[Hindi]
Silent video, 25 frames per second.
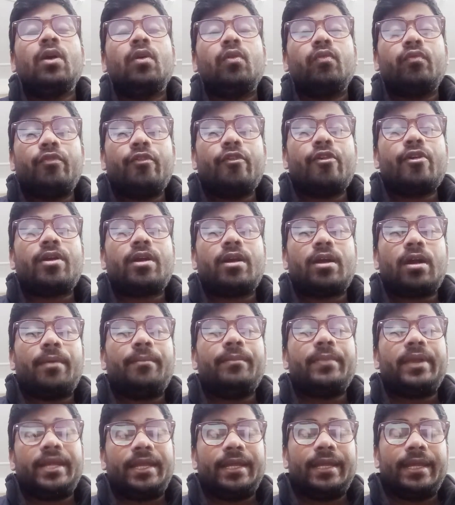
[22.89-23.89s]
वो कम
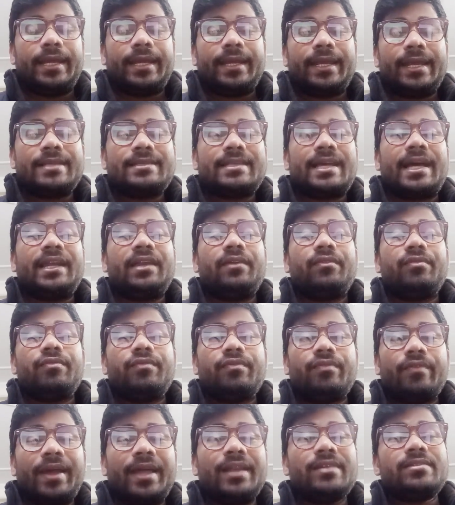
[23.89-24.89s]
नहीं है खेसारी
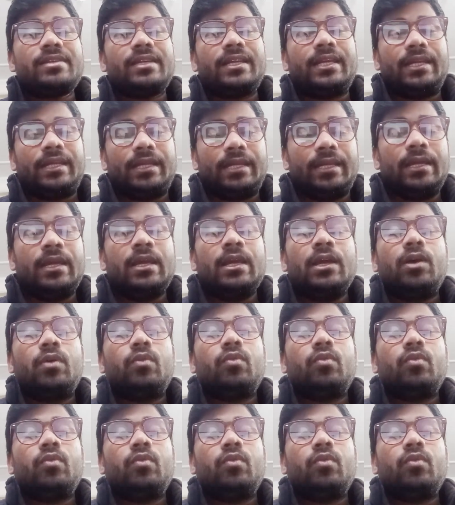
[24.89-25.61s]
फैंस ने ही